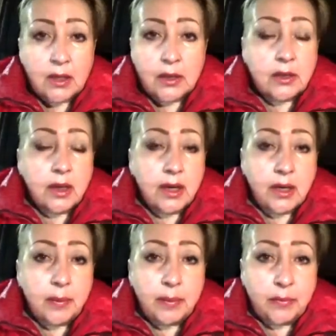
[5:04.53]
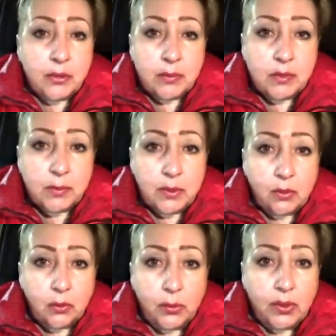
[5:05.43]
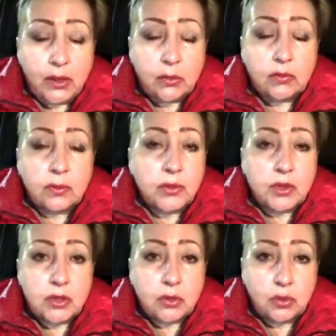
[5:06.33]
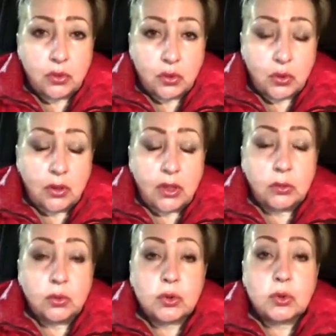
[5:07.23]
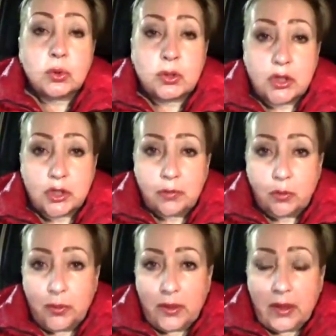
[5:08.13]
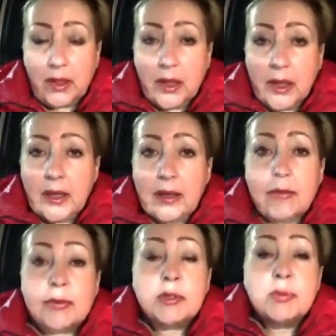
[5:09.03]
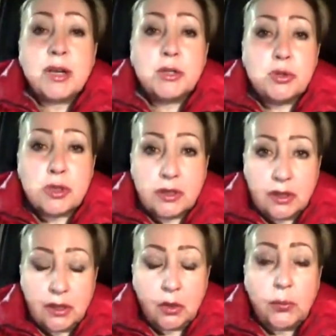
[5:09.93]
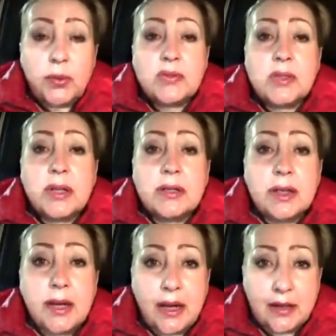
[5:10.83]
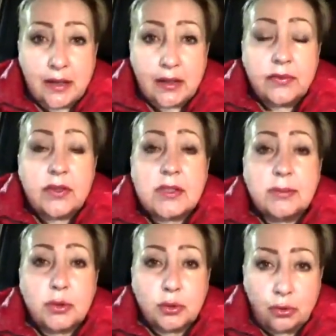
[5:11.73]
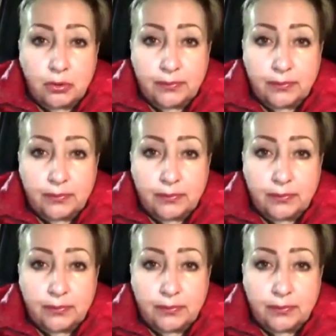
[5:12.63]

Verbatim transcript: недорогие по 85 рублей, а тут вообще 100, а тут 100 с лишним рублей. В общем, я хочу сказать, я купила всякой дряни на 2 700.